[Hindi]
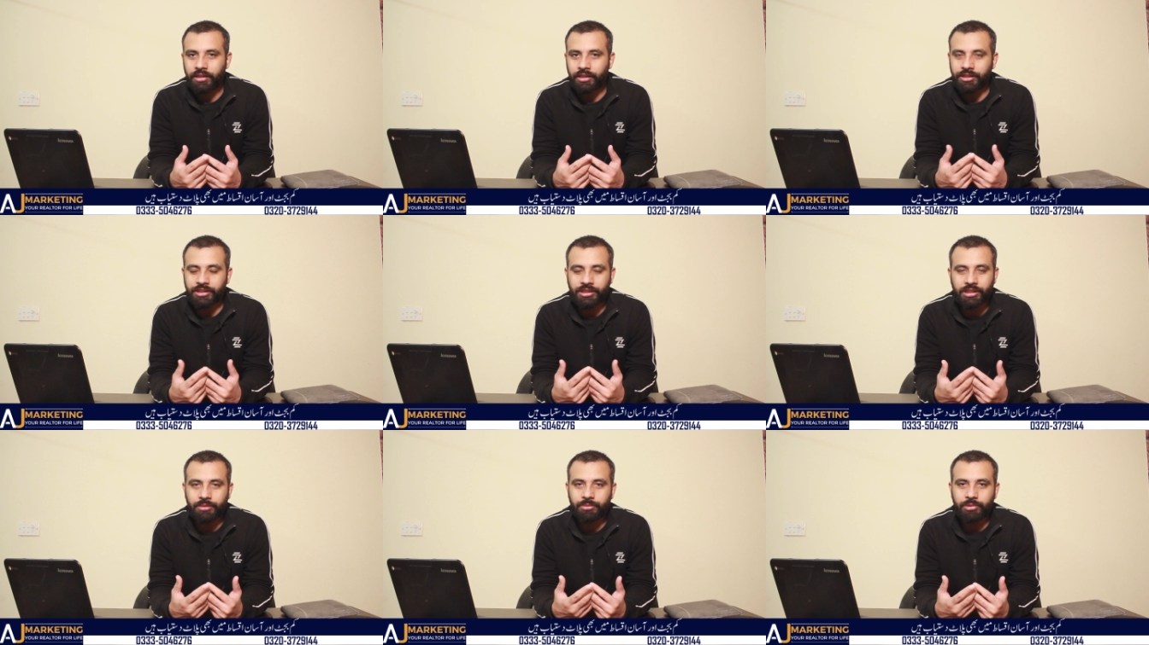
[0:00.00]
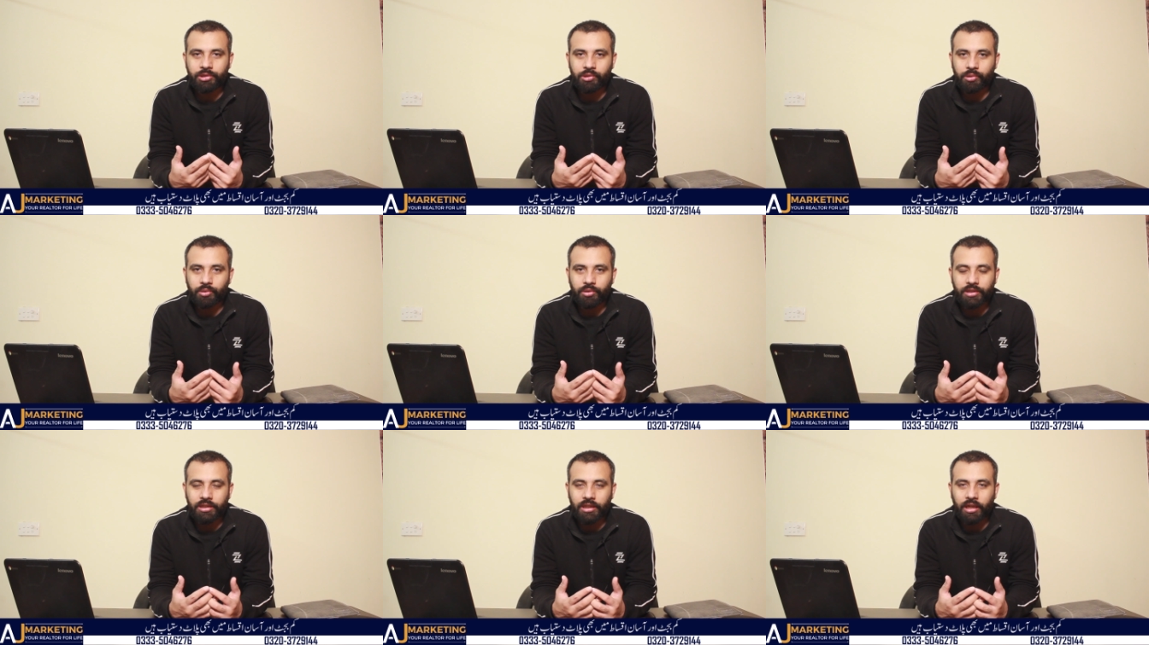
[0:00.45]
किसी भी
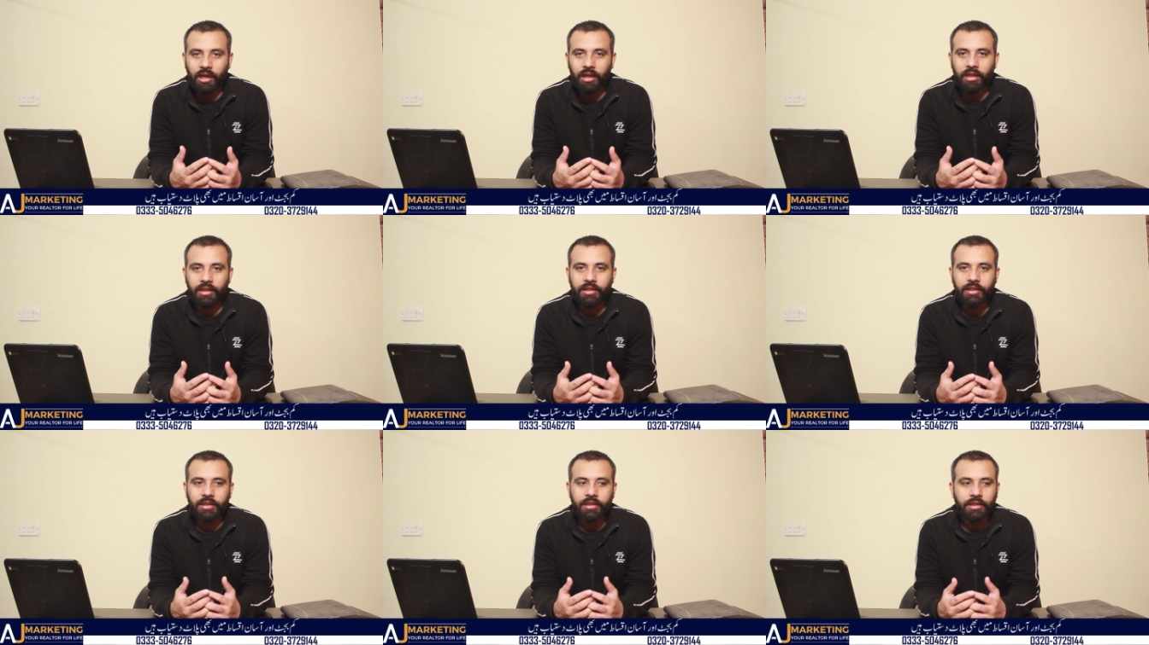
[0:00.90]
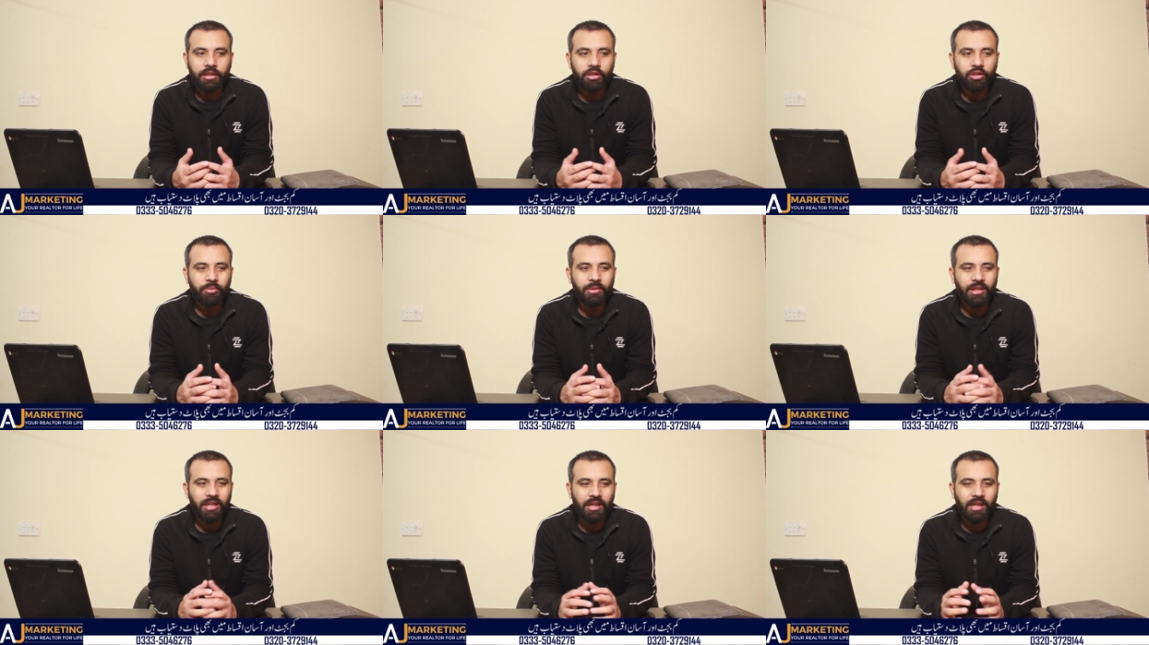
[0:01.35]
सूरत हाल के लिए
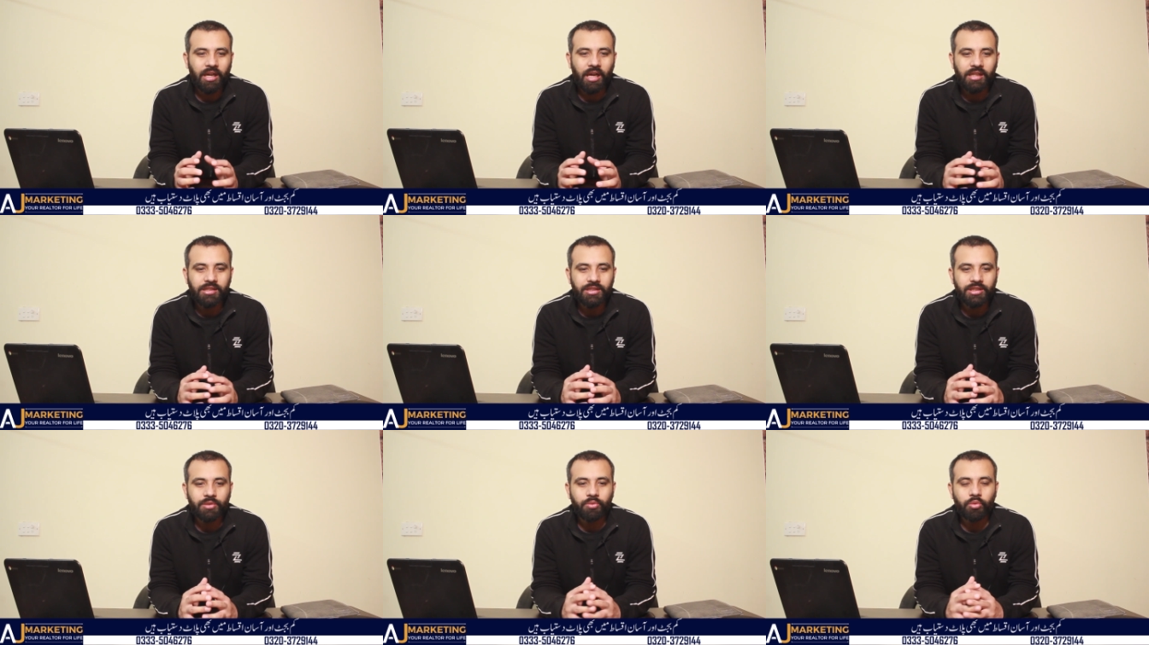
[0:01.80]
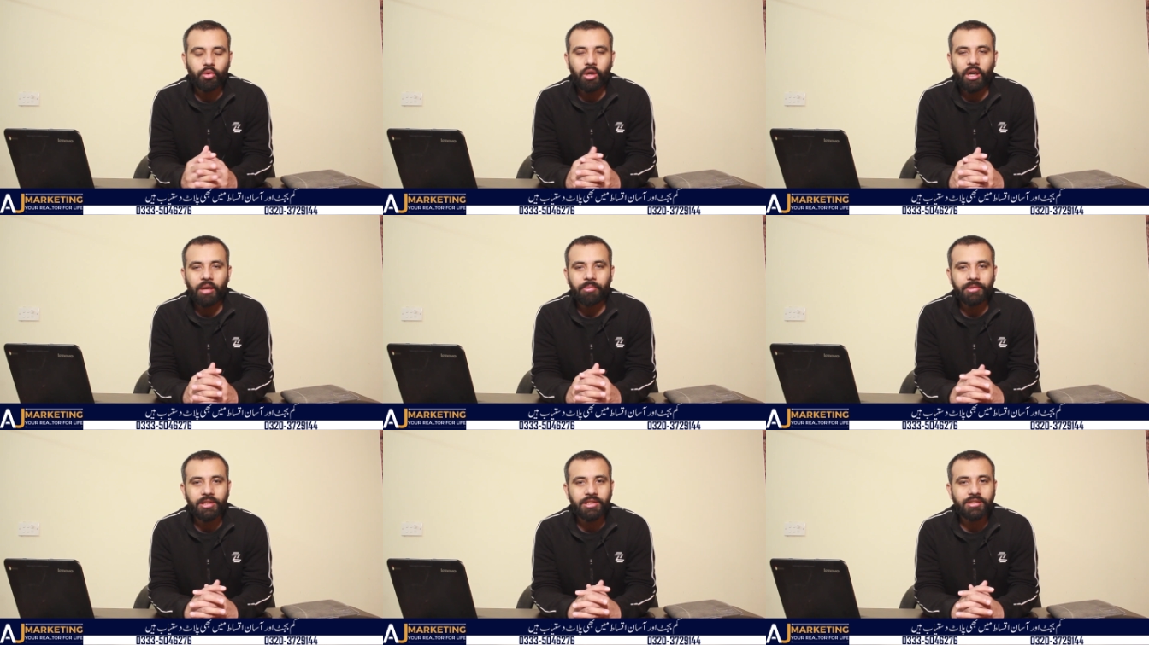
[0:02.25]
तो मेरे ख्याल से वो
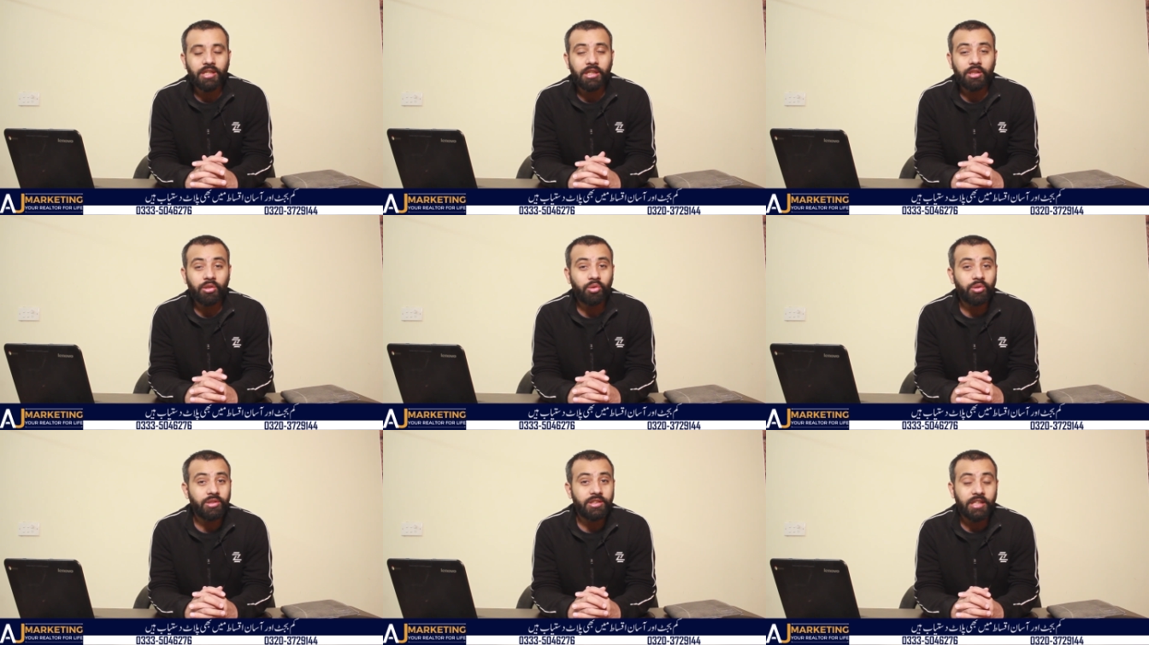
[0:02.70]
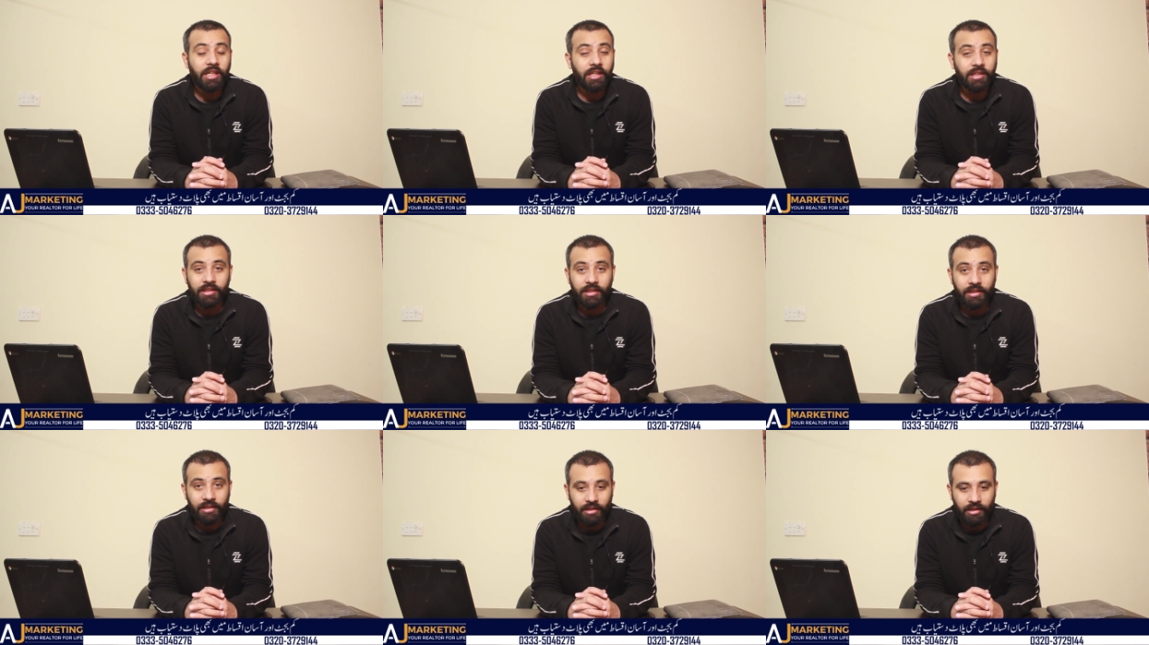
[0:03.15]
अपने साथ खुद
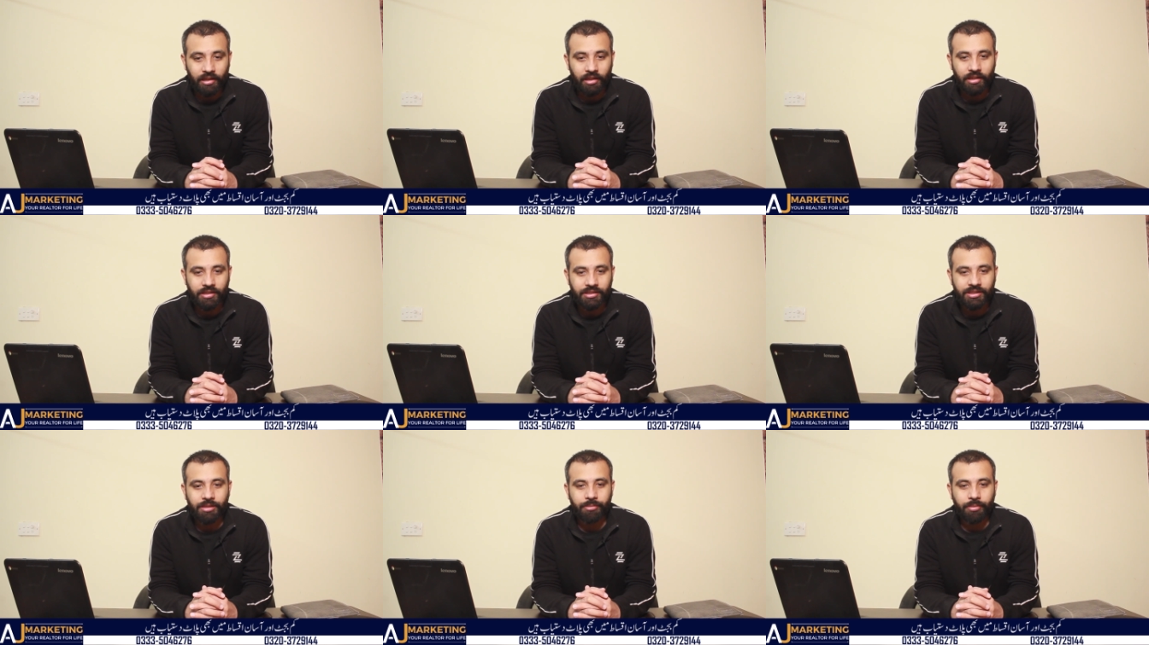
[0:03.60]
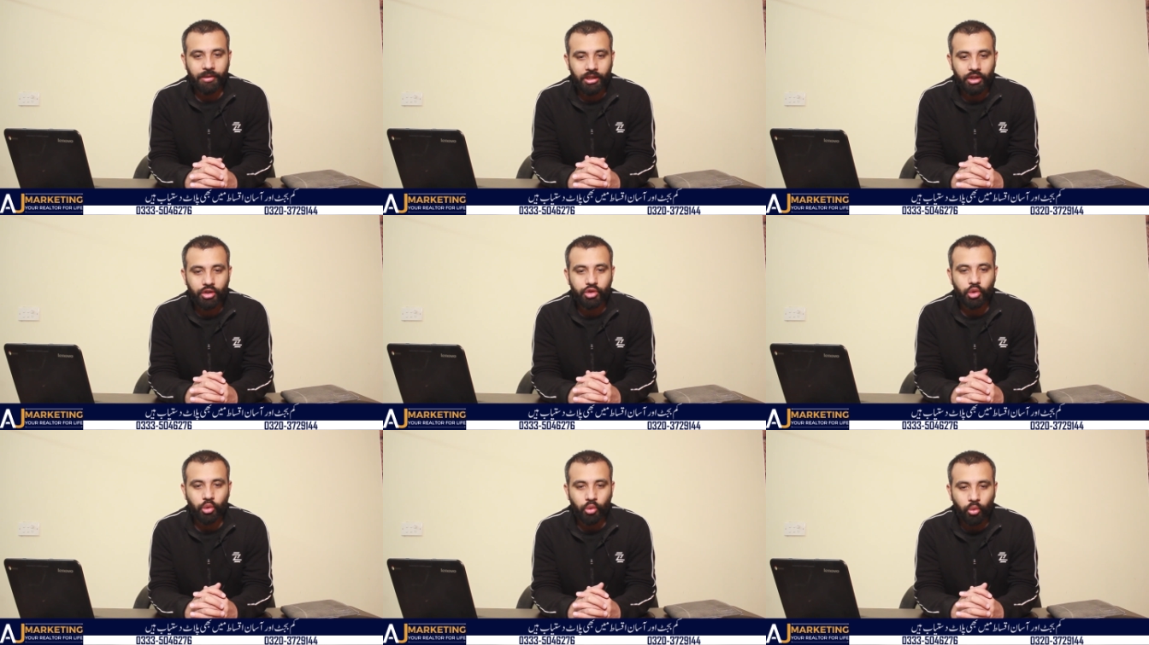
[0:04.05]
ज़्यादती करेंगे इससे
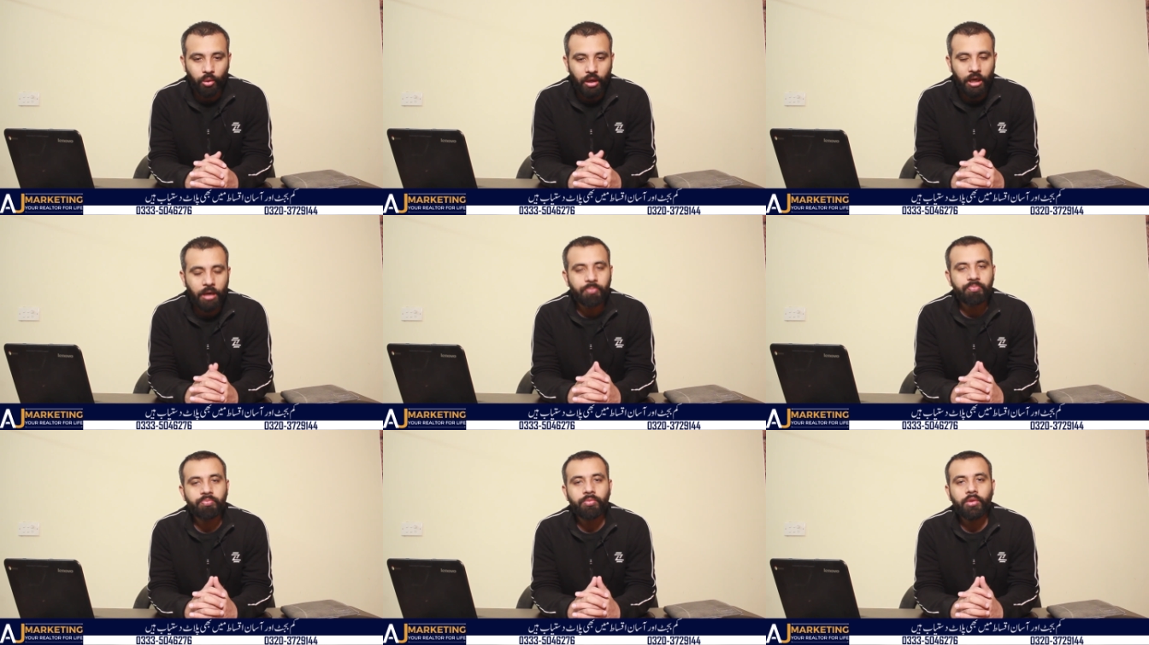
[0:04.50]
पहले जो हुआ